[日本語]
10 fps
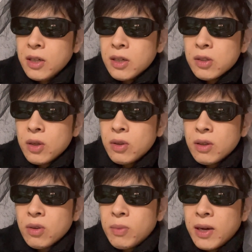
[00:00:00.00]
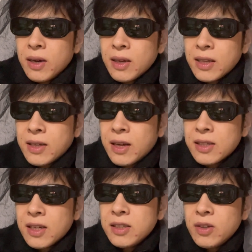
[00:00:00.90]
それとあとまあ、一回破
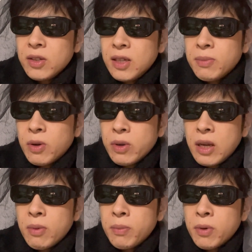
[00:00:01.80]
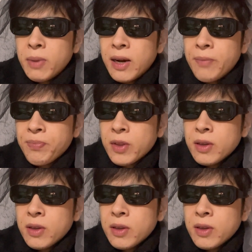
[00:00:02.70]
産してるし、まあ、ホリエモンもまあ、